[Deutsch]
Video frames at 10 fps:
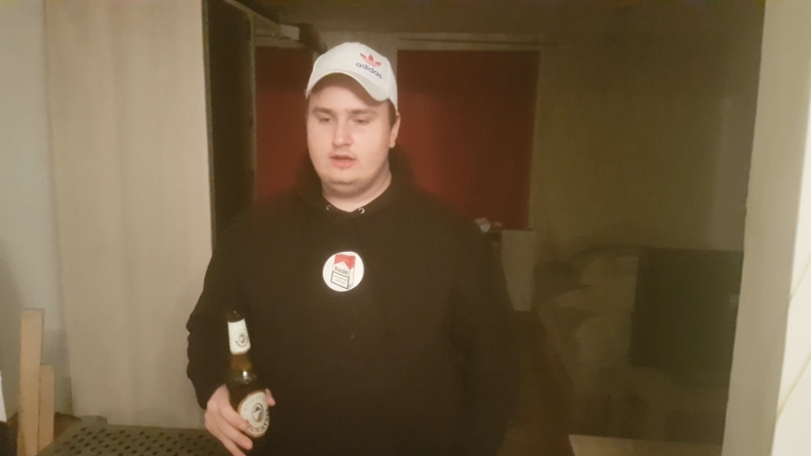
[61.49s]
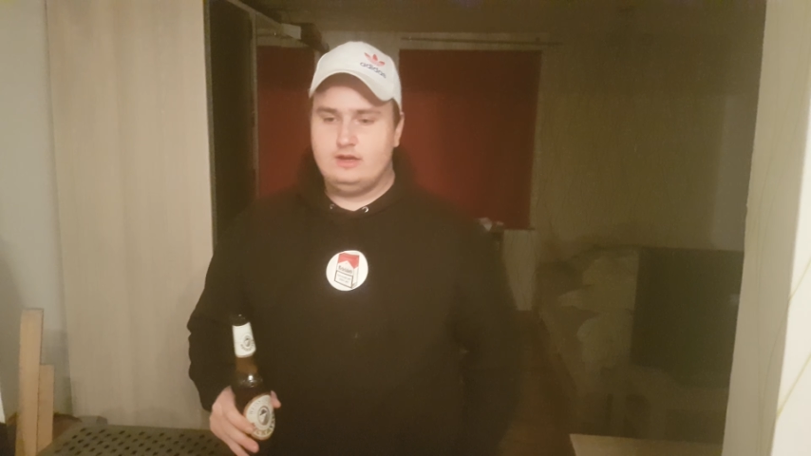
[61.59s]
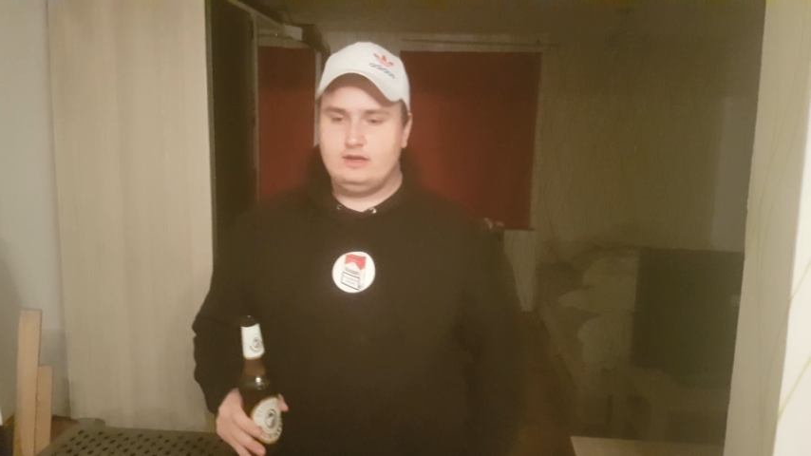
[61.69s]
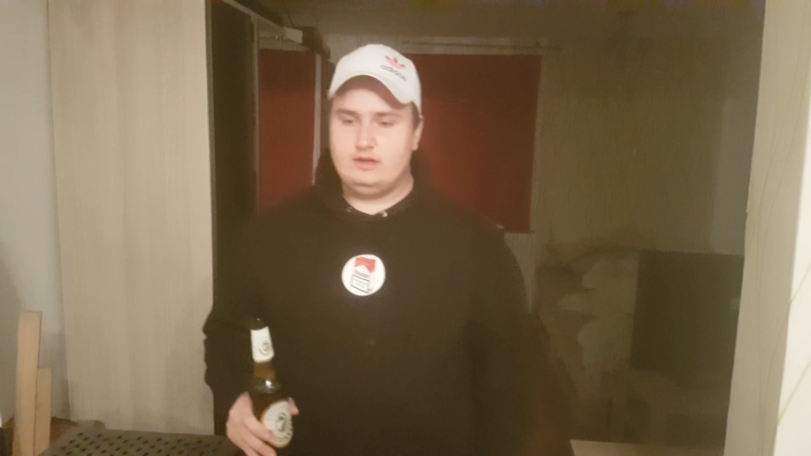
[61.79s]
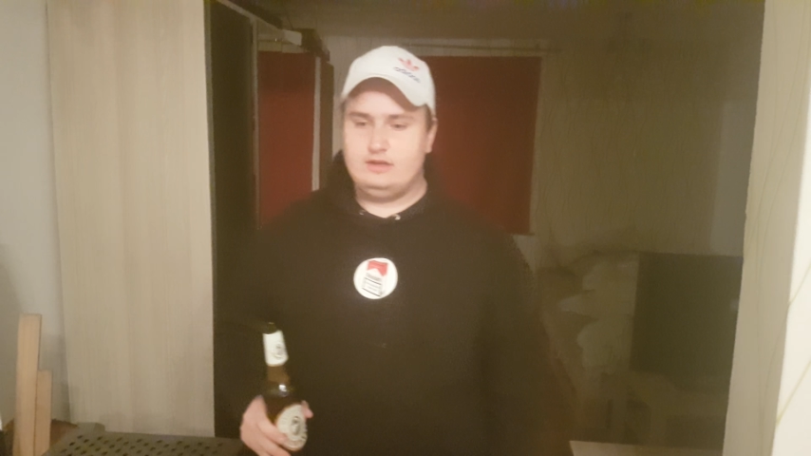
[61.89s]

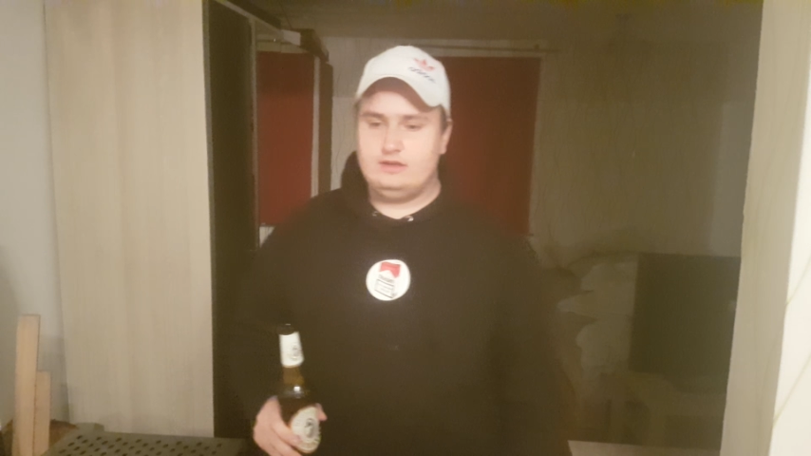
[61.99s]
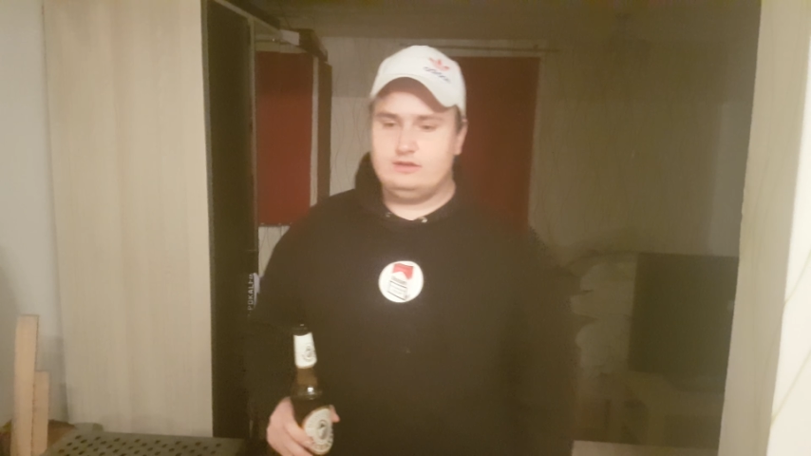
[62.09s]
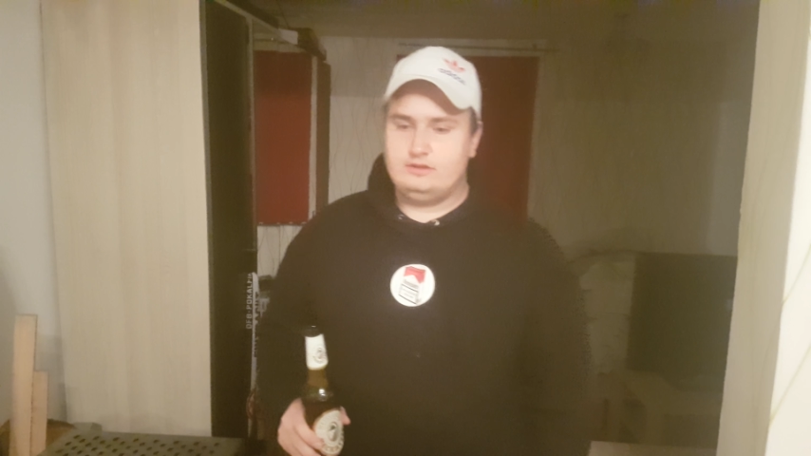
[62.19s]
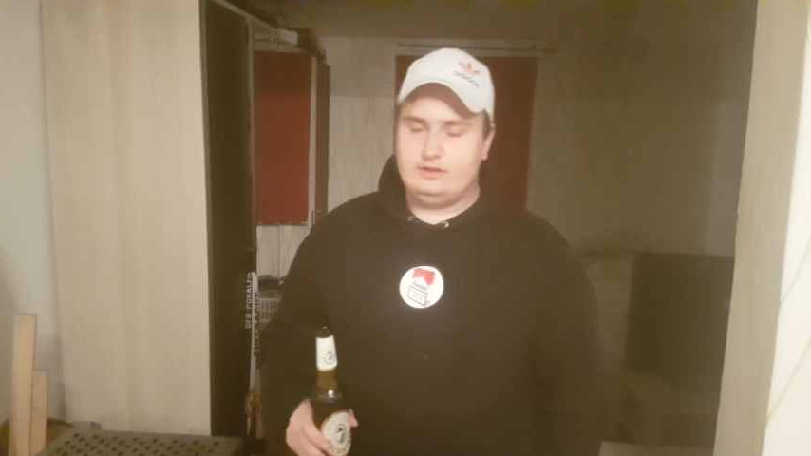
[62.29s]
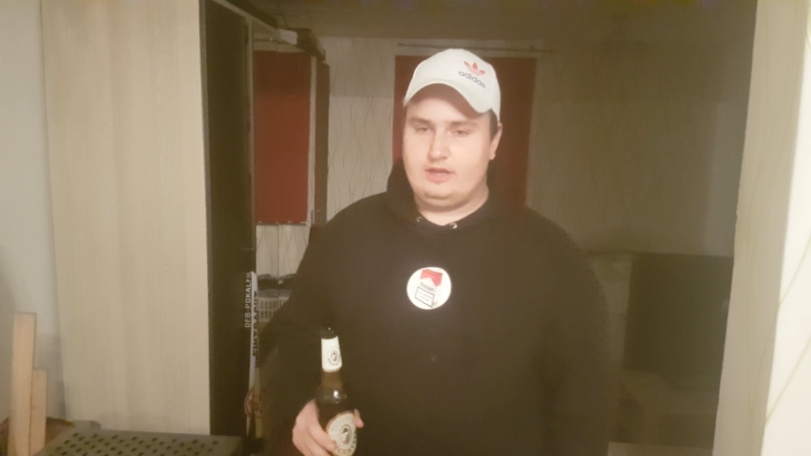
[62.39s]

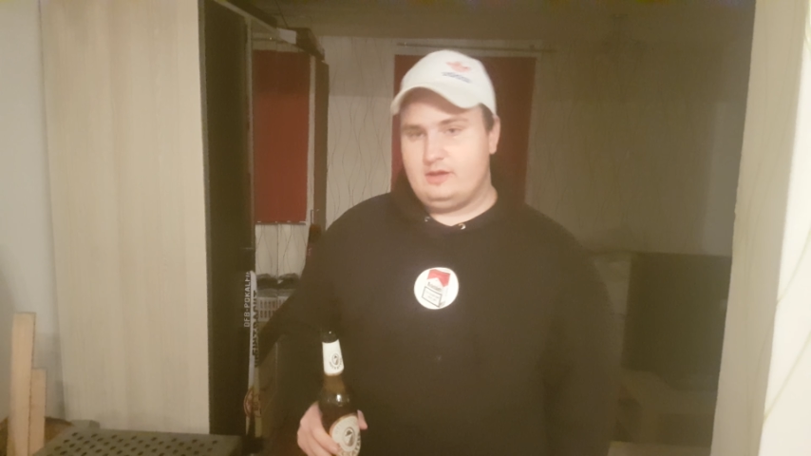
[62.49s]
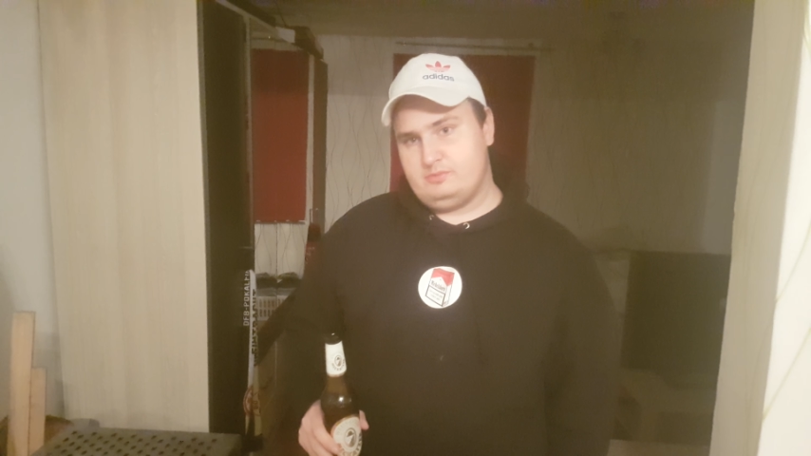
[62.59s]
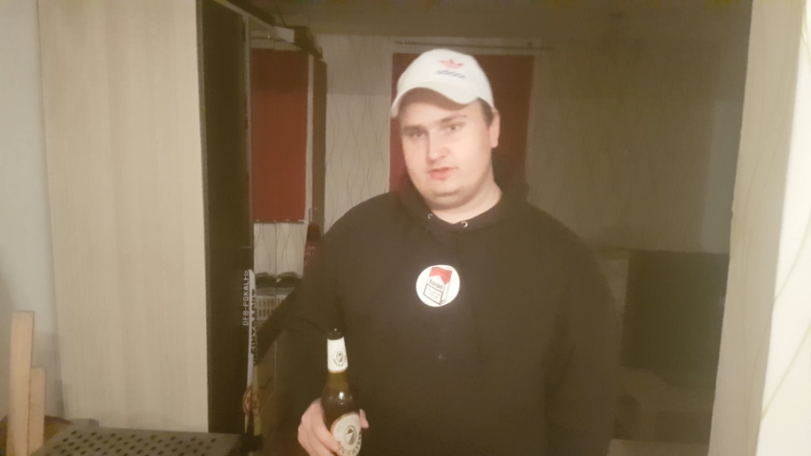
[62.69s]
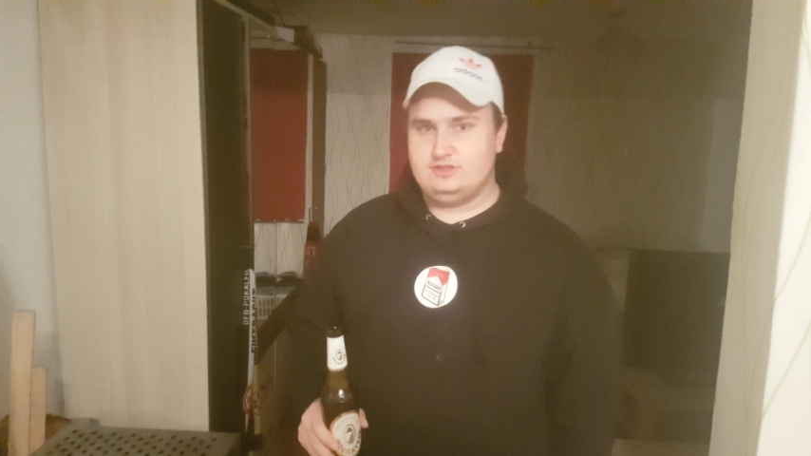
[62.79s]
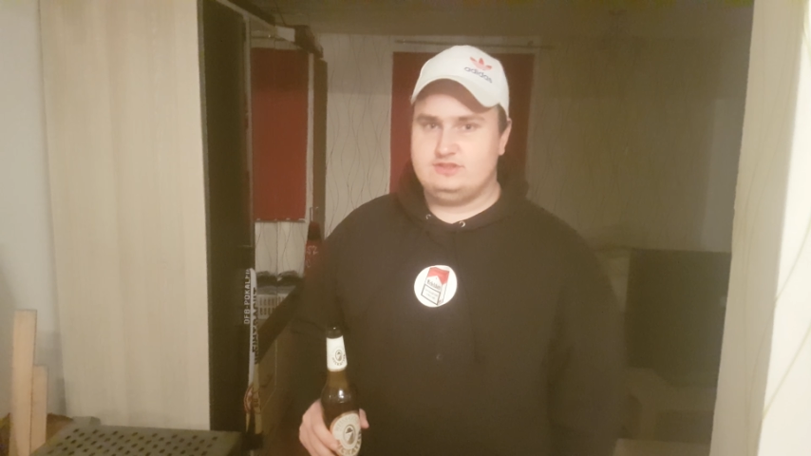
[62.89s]
Äh, herb
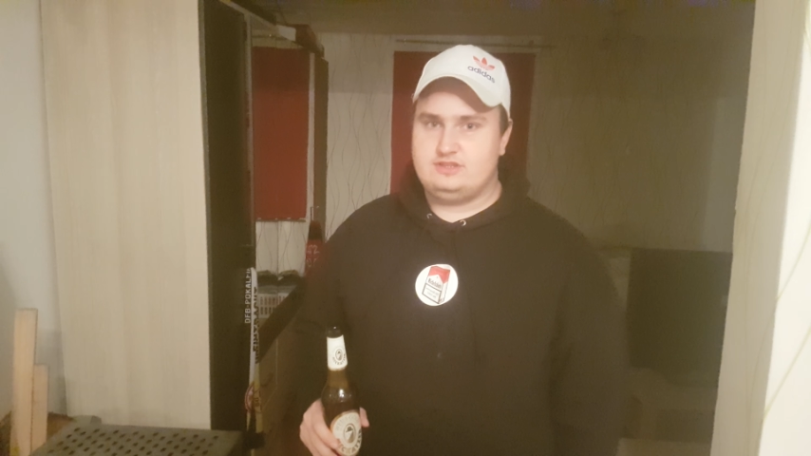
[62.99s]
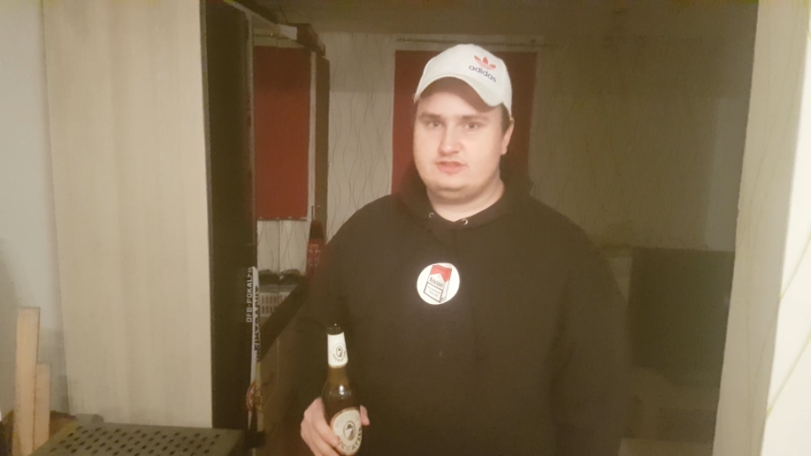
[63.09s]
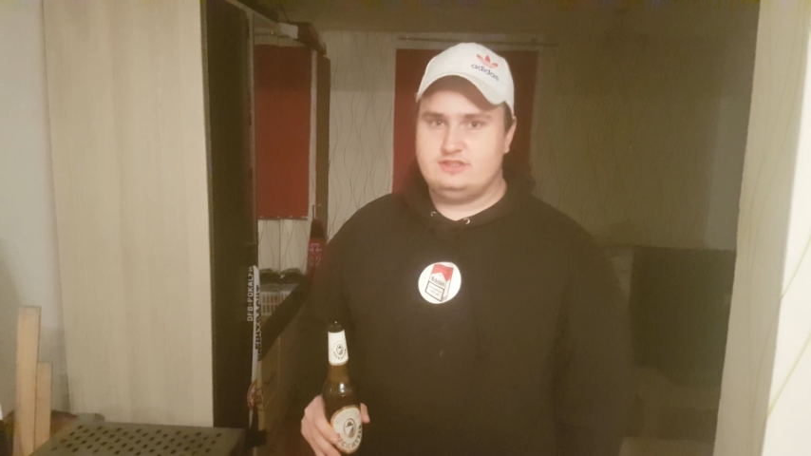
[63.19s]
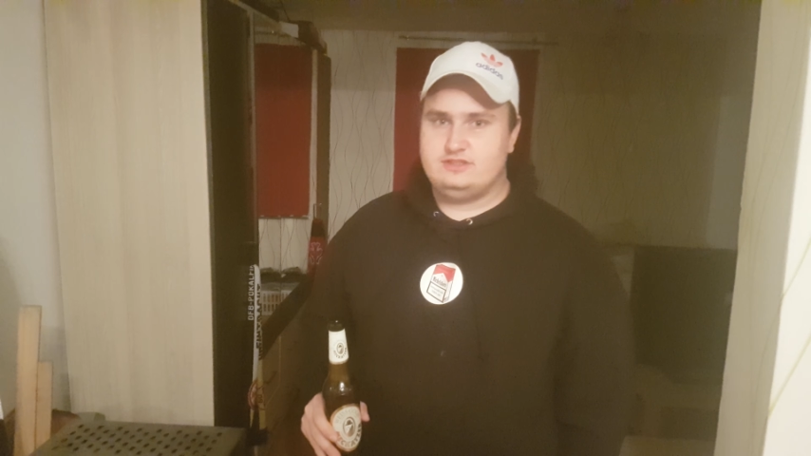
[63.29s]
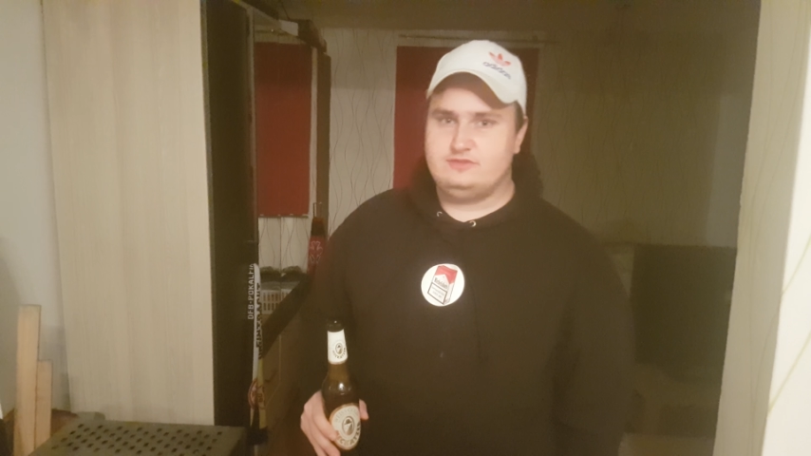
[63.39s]
ist es
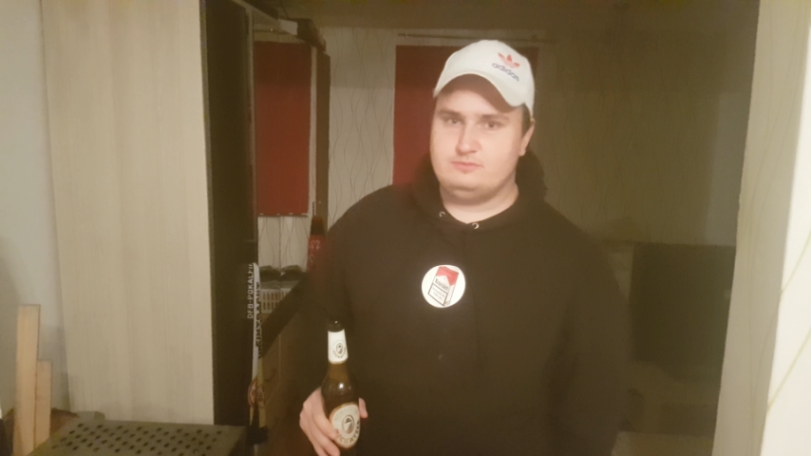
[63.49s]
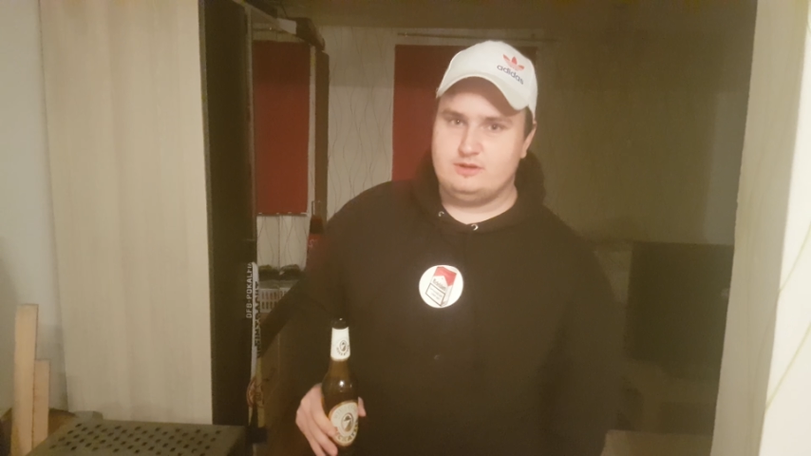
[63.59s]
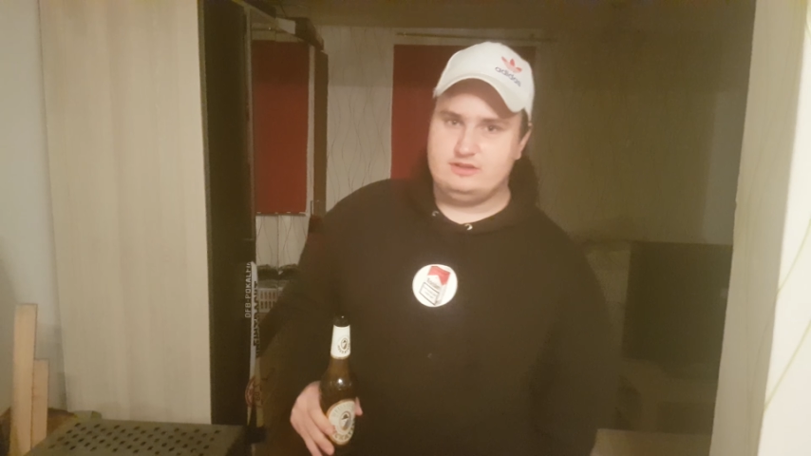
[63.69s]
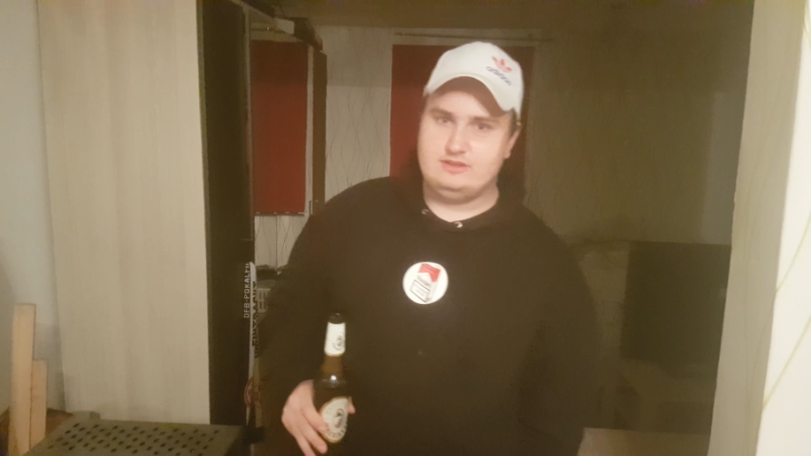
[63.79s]
tatsächlich äh,